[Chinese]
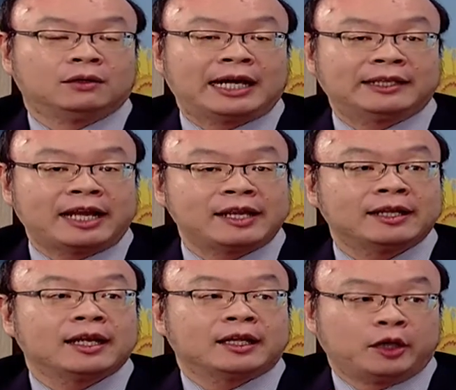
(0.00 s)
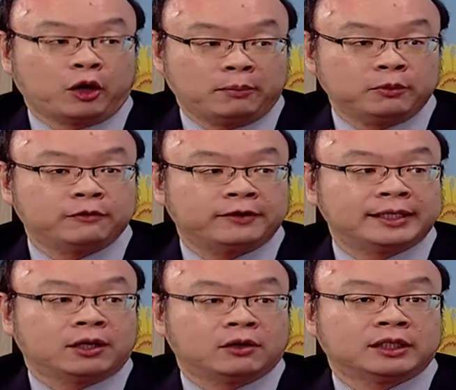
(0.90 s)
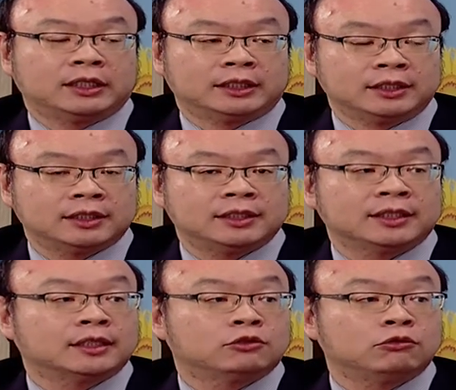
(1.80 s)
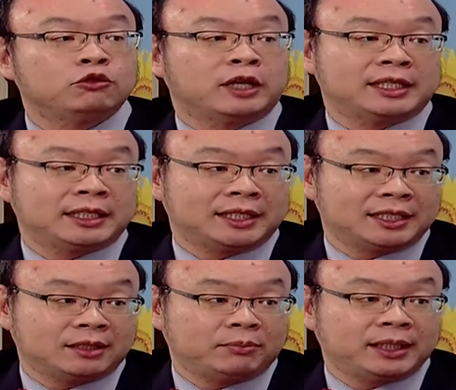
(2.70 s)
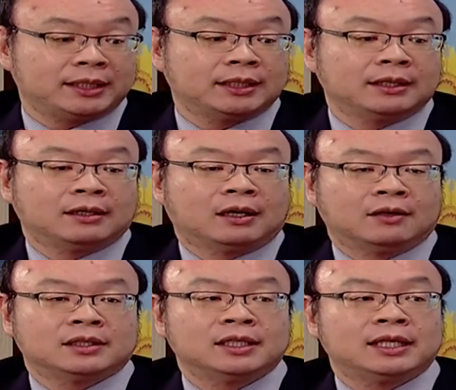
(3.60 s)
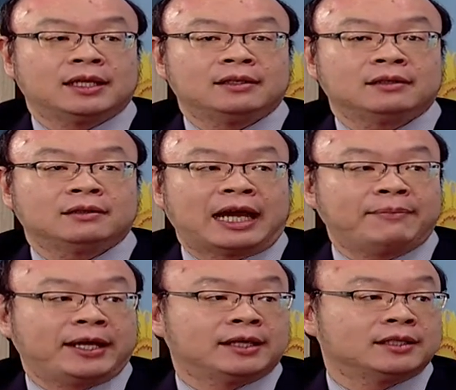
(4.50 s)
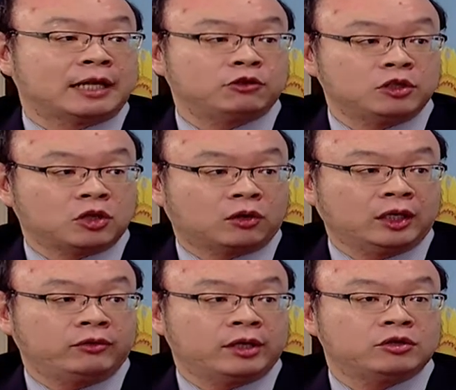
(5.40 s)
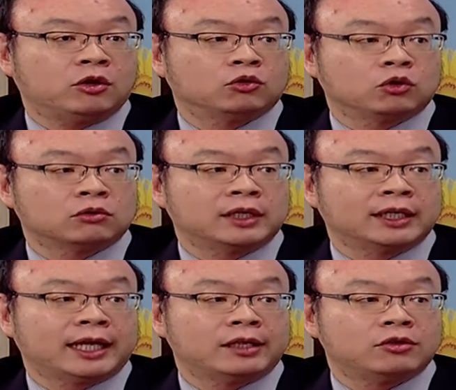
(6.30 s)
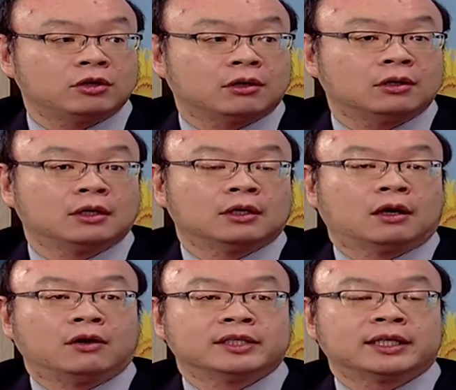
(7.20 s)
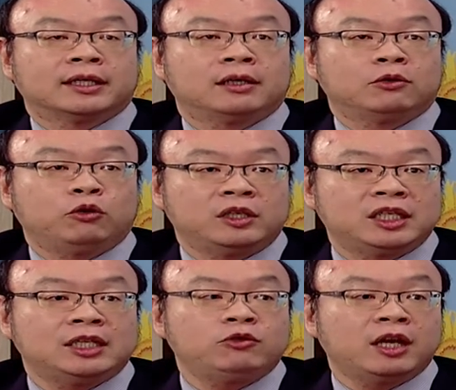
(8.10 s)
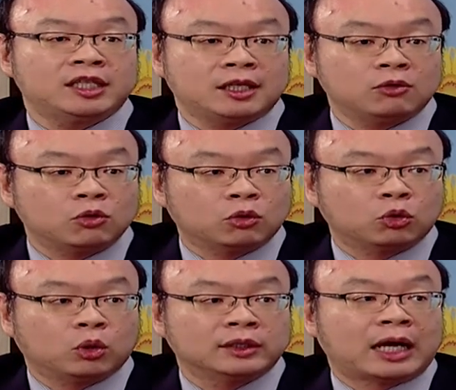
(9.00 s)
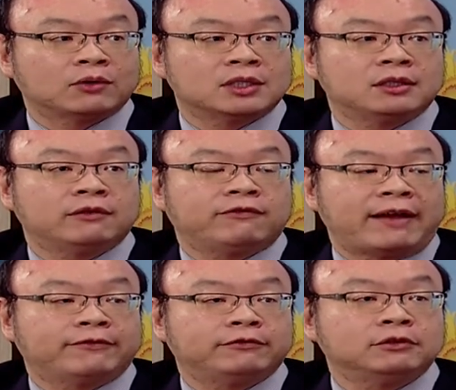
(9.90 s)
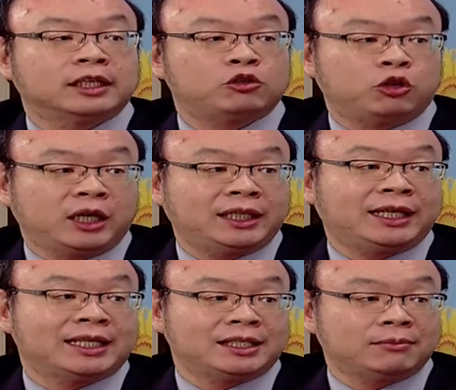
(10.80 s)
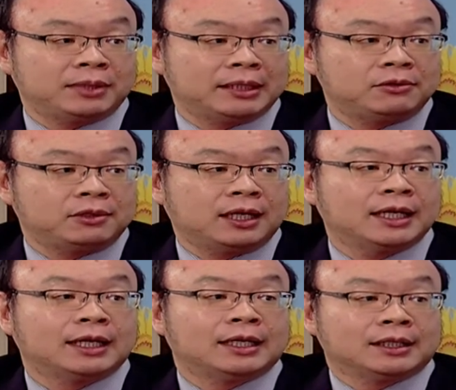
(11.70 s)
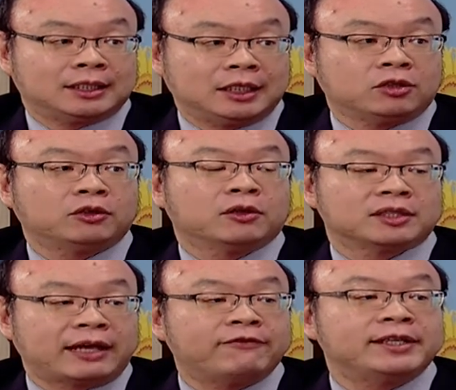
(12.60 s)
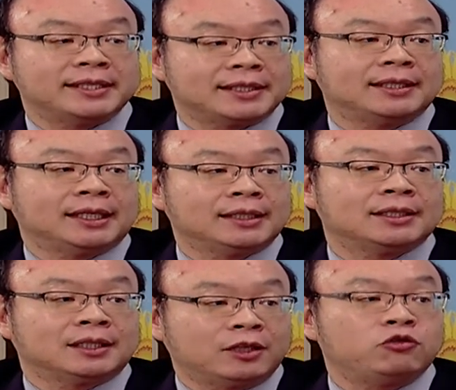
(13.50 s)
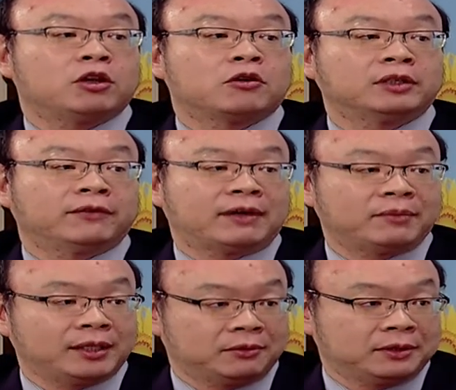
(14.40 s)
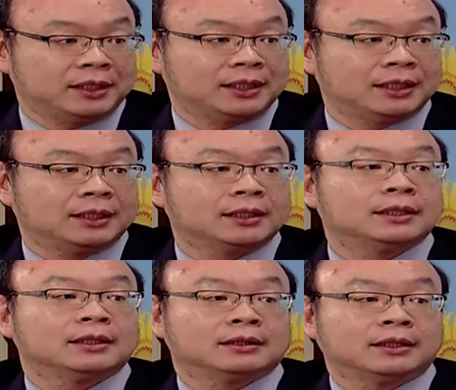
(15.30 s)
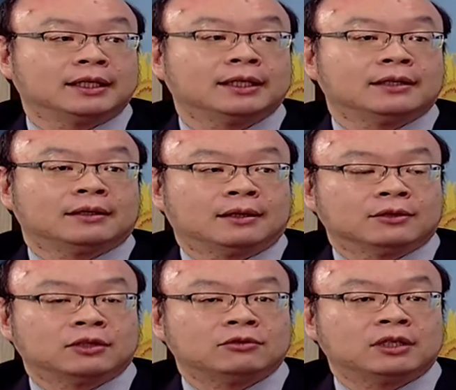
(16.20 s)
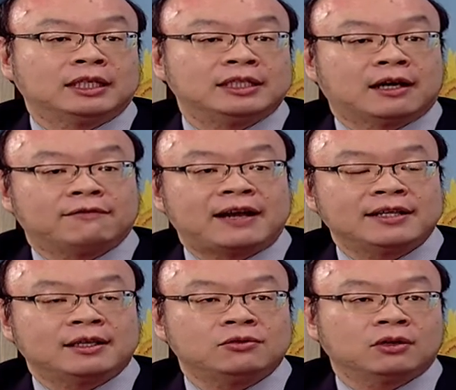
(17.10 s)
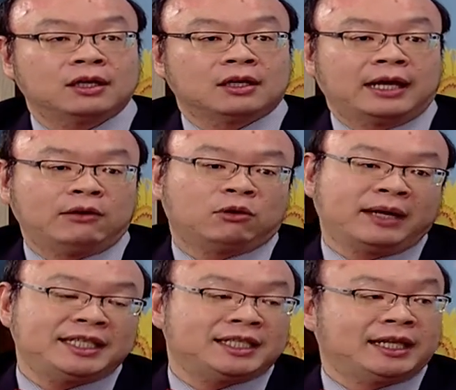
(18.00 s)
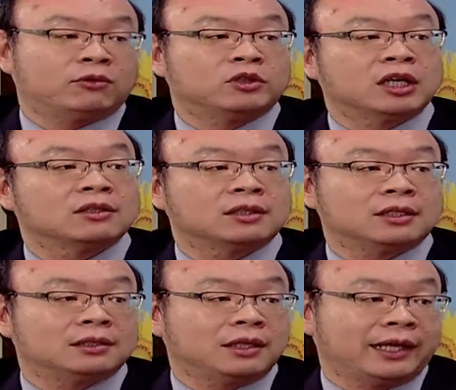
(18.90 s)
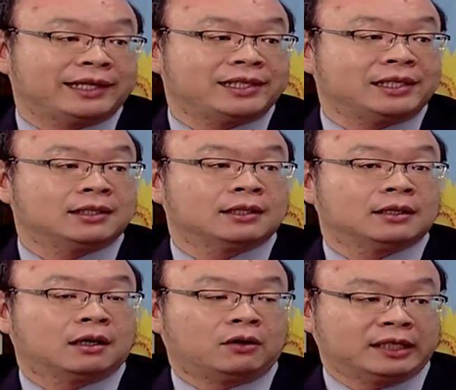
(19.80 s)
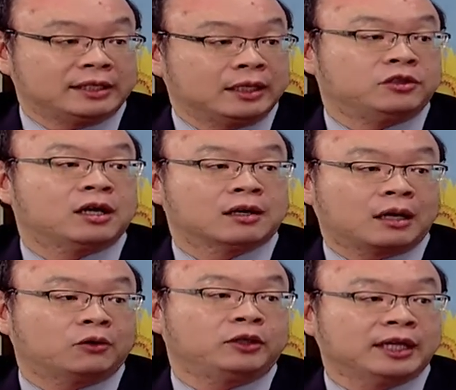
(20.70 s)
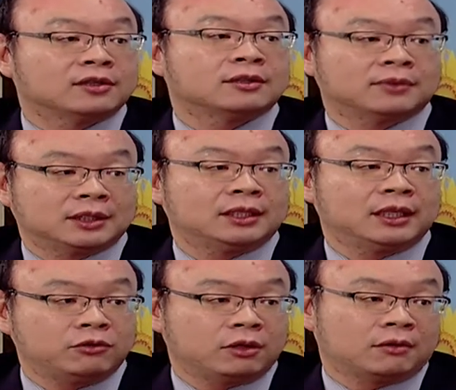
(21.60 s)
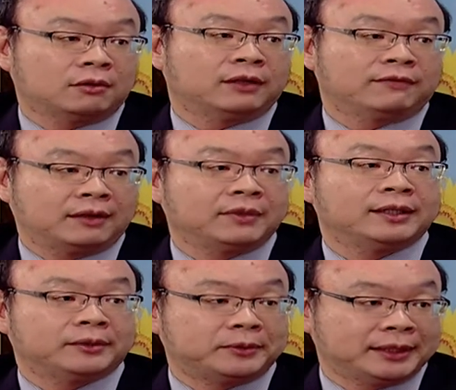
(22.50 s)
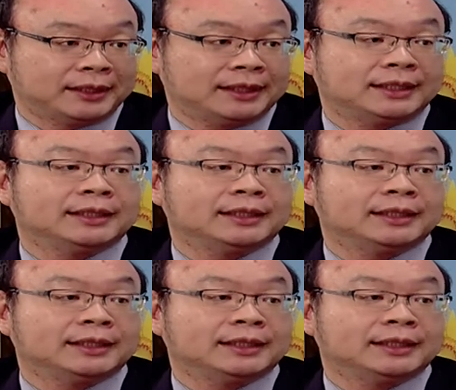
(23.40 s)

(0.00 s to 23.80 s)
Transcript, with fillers: 啊，当然也有一部分哦，可能是这个出血性的疾病。嗯嗯。哦，之前台北的三军总医院就有做过一个研究。哦，这个女性月经过多导致反复的缺铁性贫血。是。其中有三分之一是凝血功能方面的问题。哦。对，是哦，所以说你只要发生说，哎，我没几年我就要吃一次铁剂，哦，那可能就要考虑到是不是凝血功能方面的问题。啊，